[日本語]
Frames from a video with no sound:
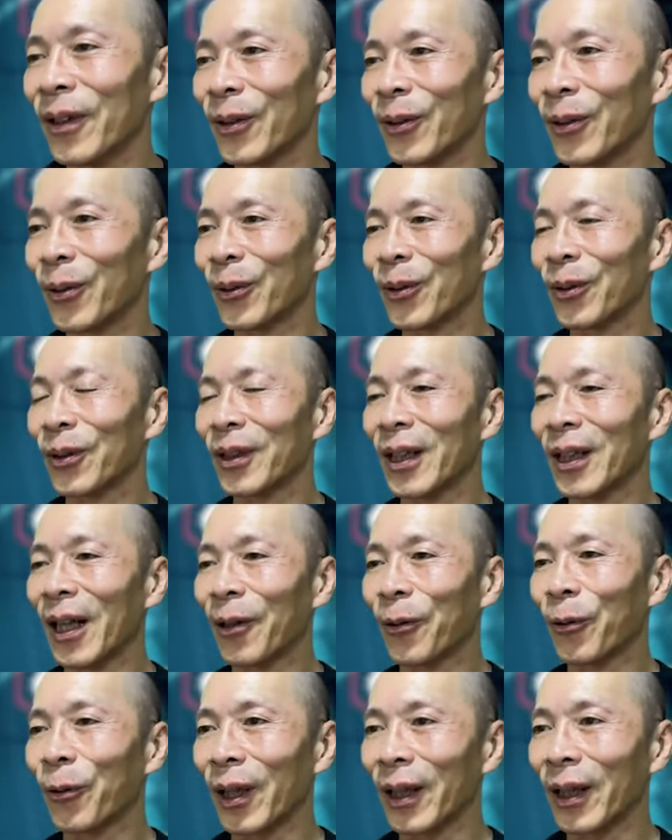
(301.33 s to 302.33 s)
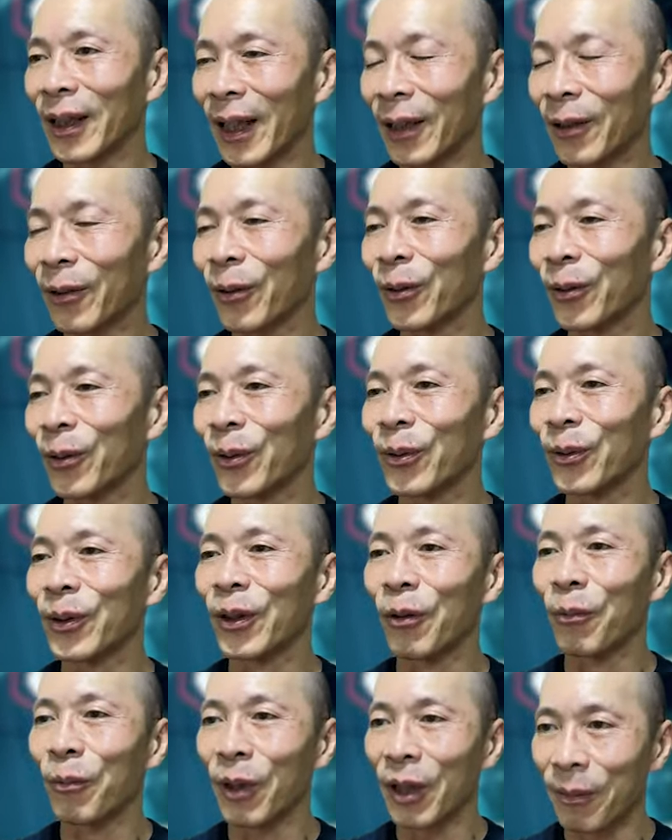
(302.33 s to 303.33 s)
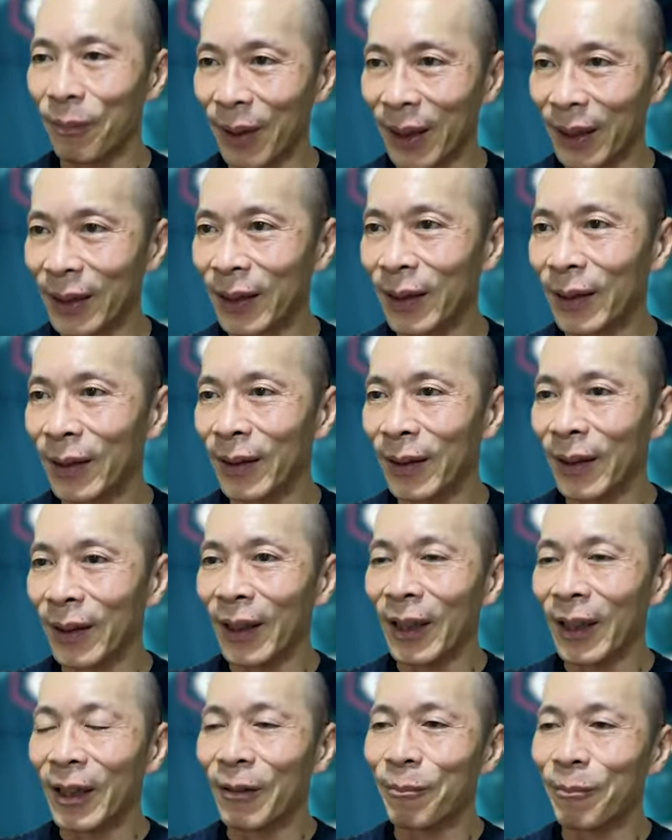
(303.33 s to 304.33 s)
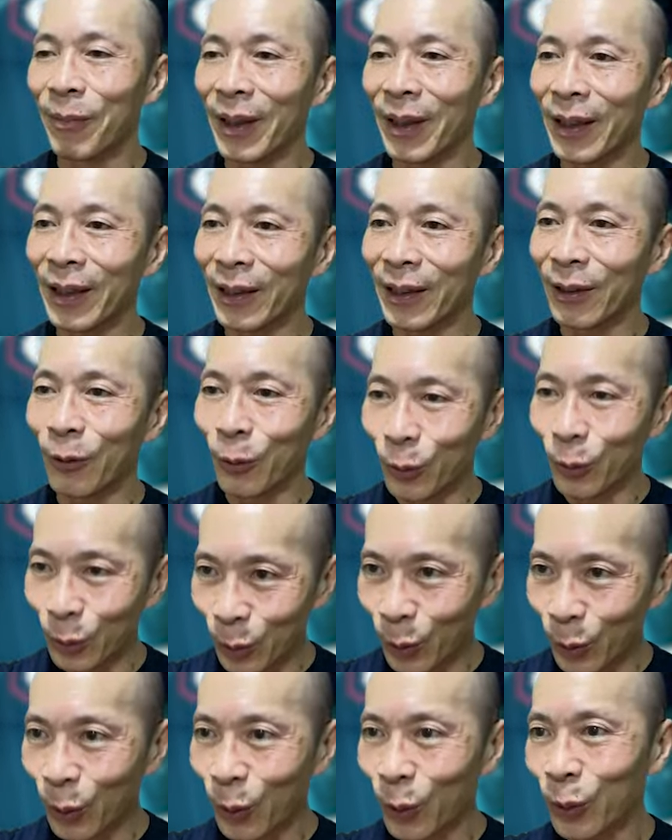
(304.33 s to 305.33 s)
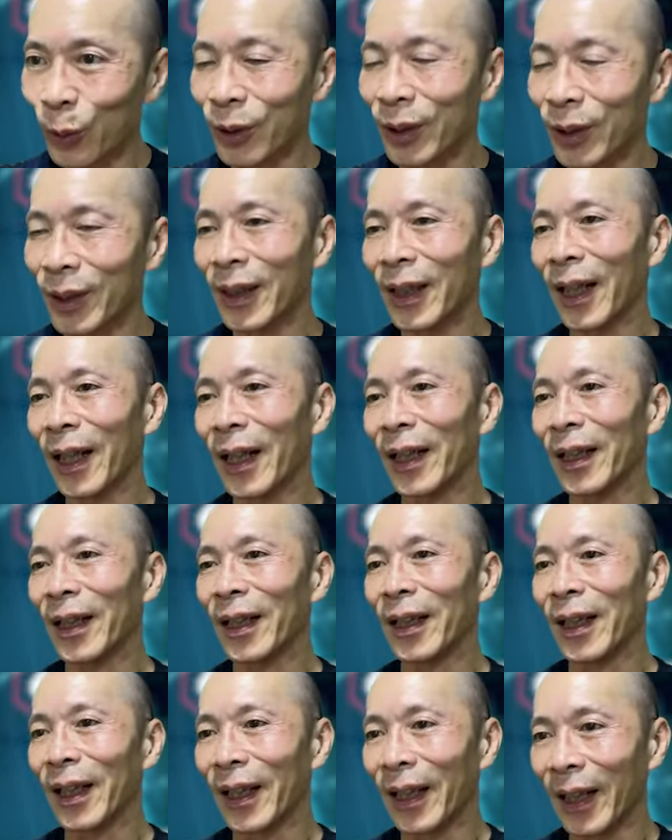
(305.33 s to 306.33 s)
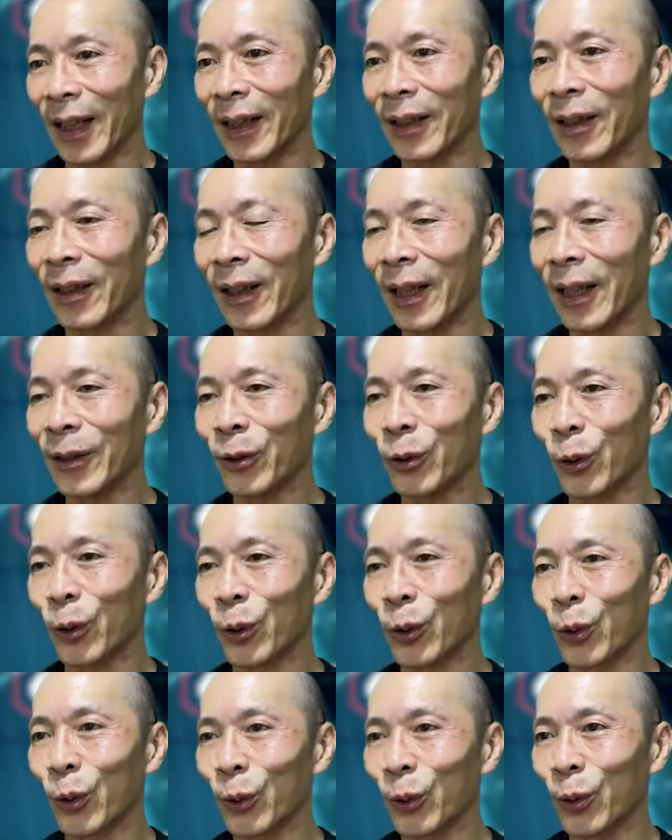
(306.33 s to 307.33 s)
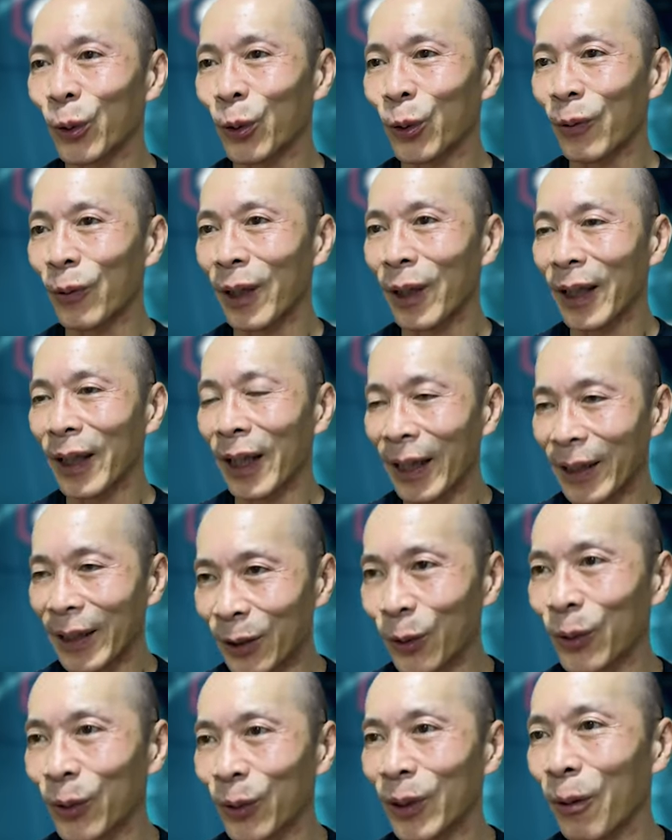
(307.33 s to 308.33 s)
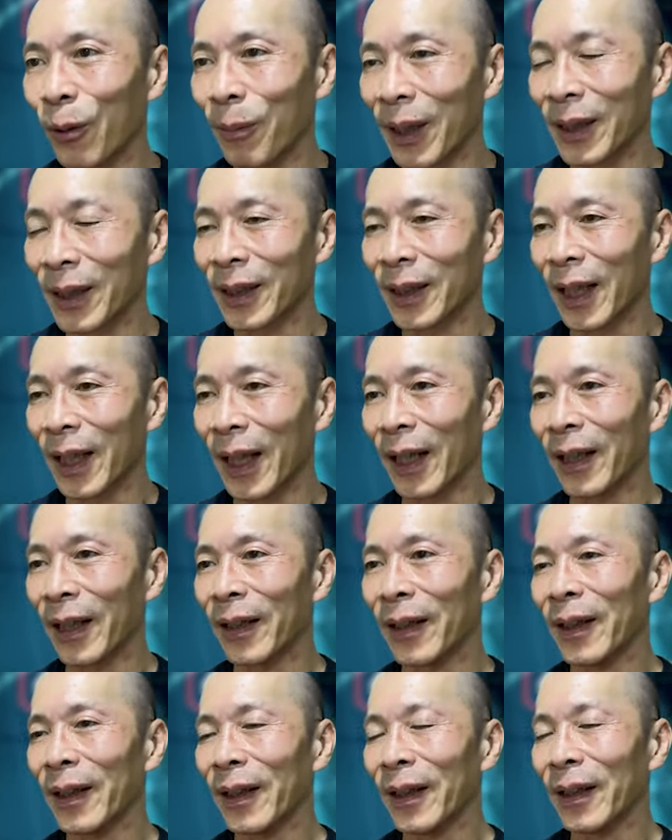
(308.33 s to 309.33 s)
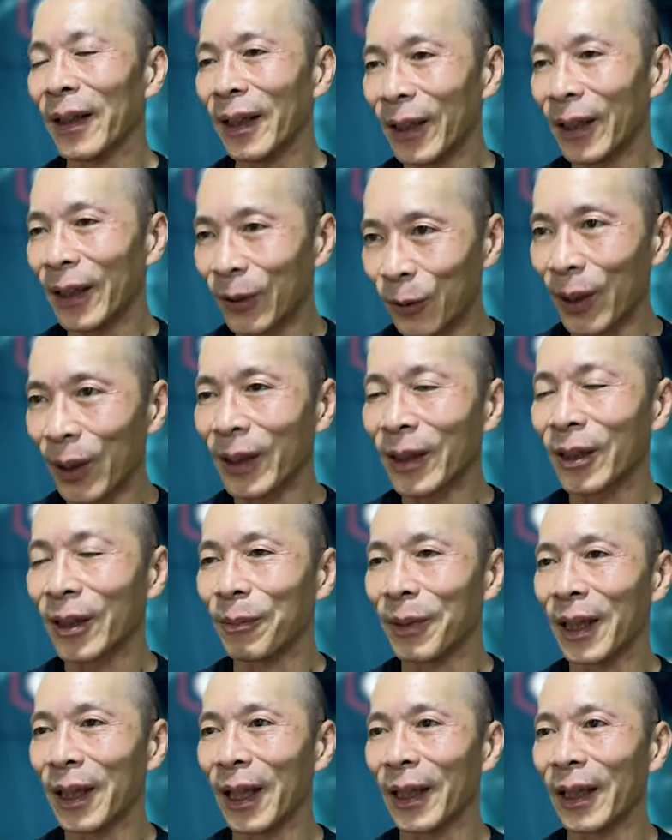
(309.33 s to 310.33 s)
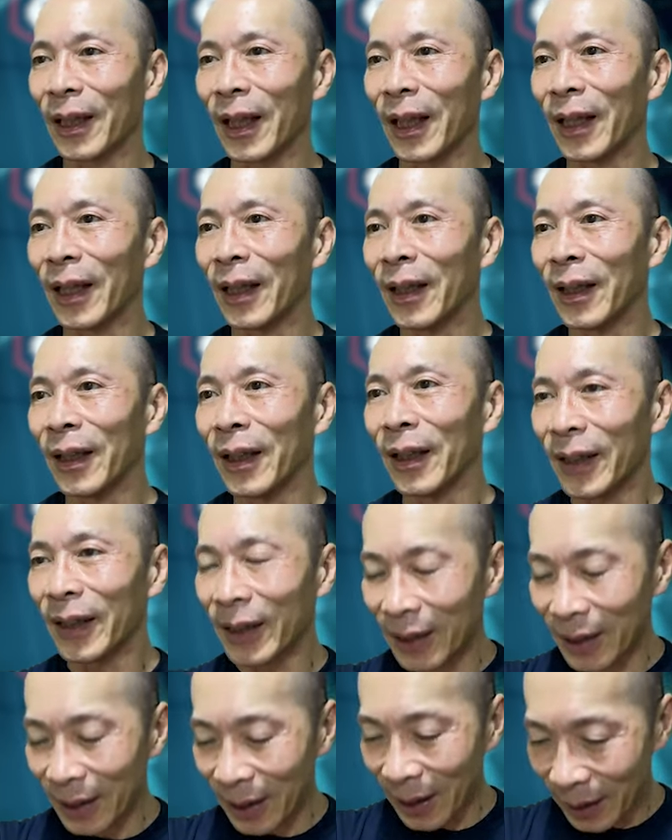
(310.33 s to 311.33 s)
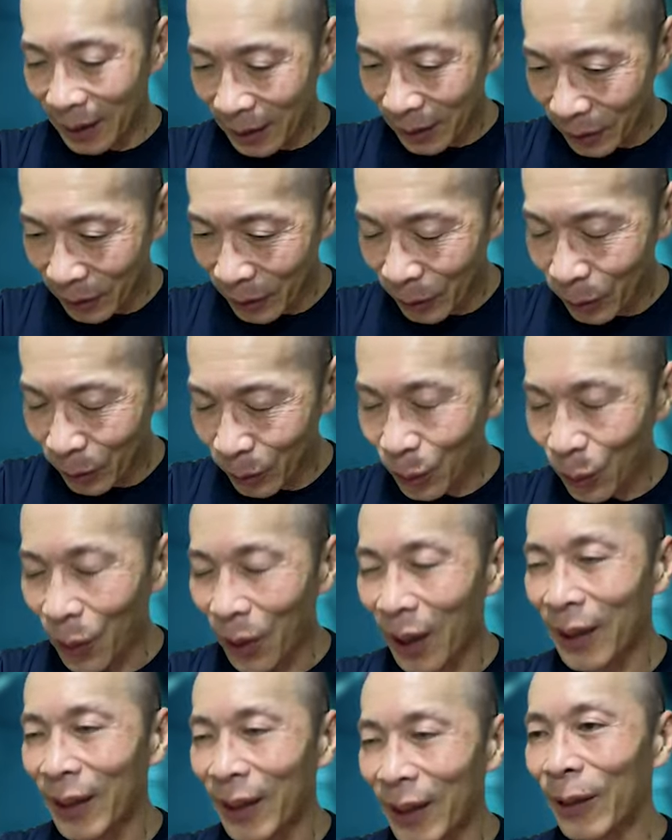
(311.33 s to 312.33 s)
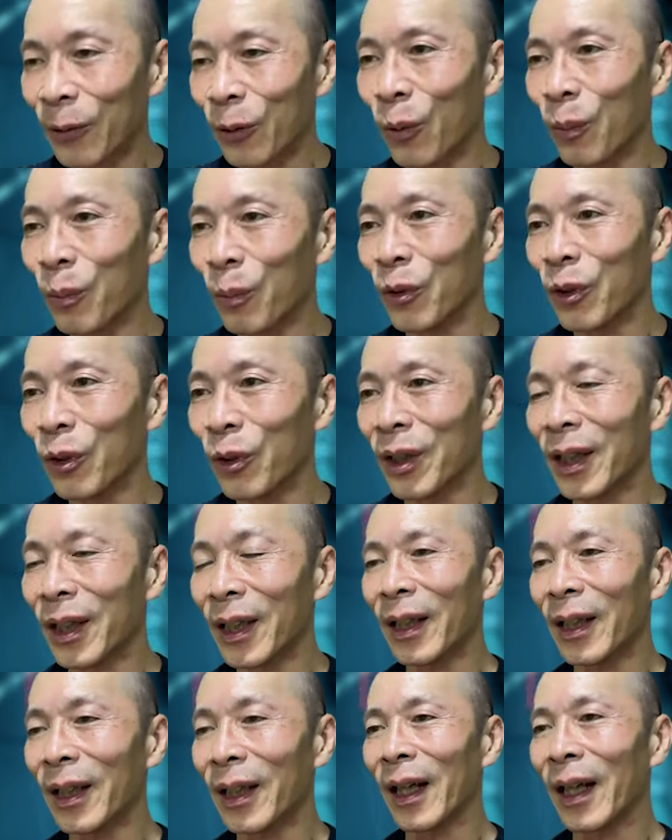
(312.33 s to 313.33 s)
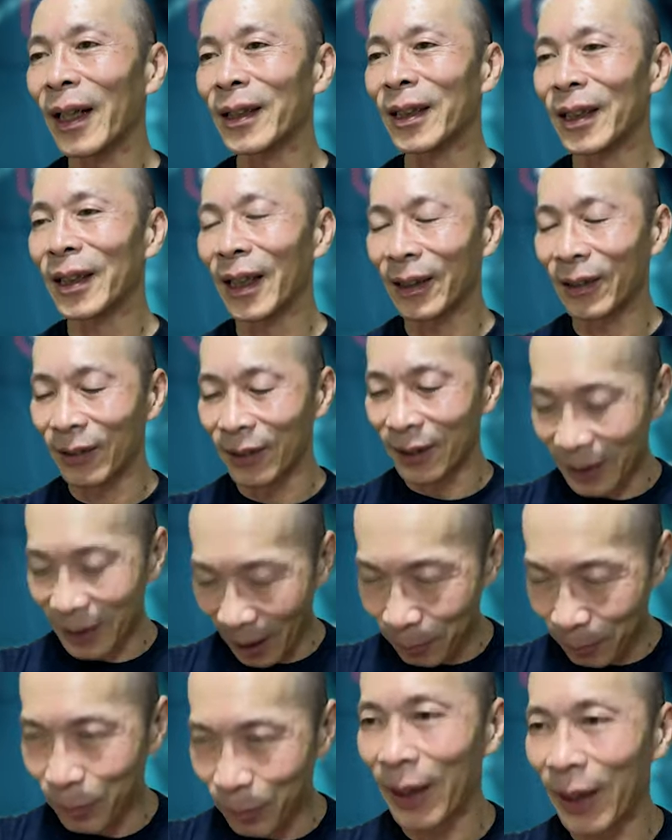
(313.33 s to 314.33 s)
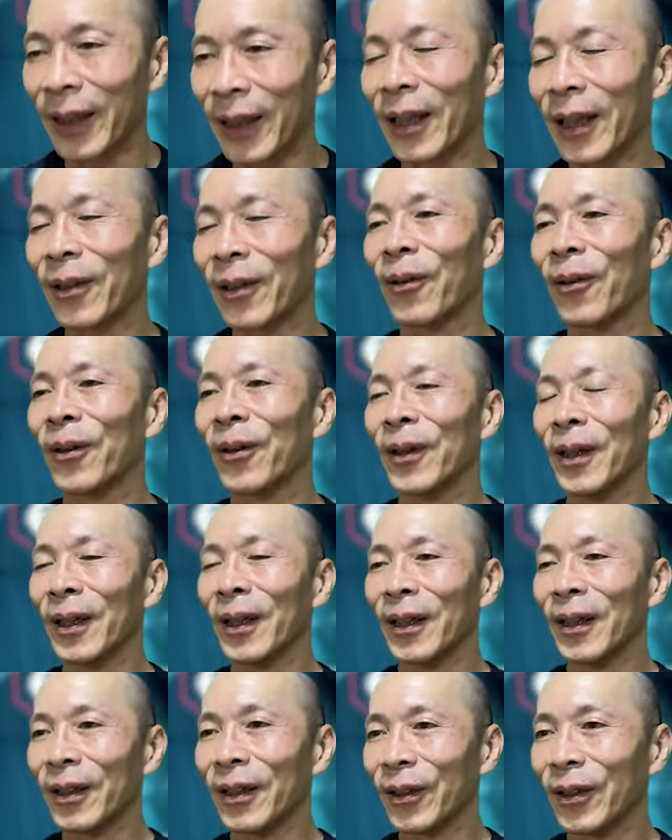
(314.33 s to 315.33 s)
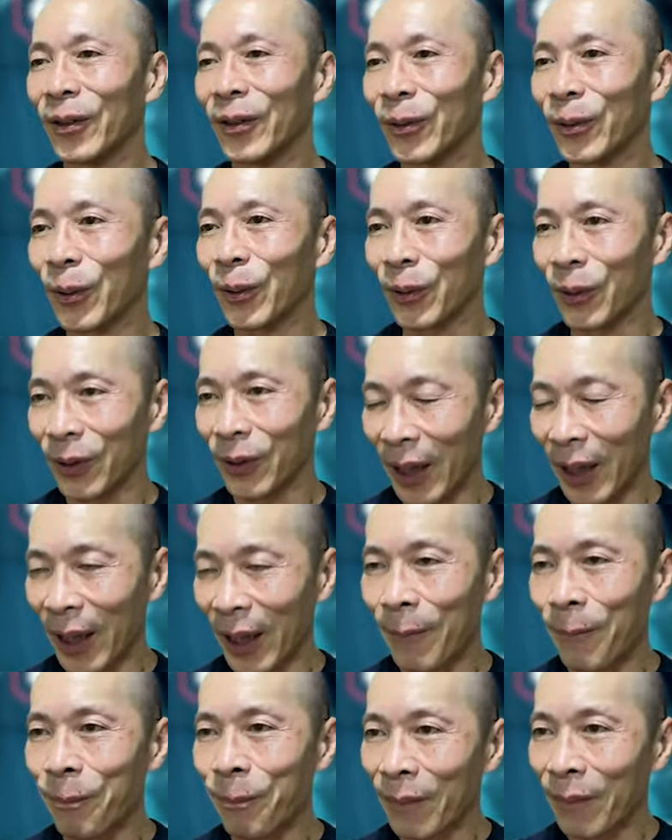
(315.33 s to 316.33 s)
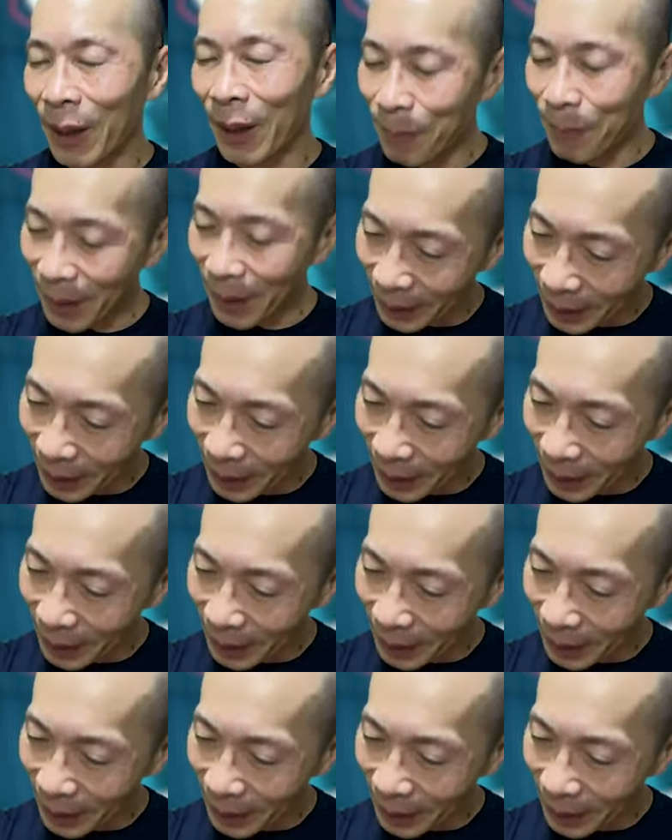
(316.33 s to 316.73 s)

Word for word: いうことになろうかなというふうに思います。まあ、本当今年に入ってね、年初早々は会長に飛ばして、で、一休み入れて、7月行くのかなと思いきや、8月下ぶれてということで、ま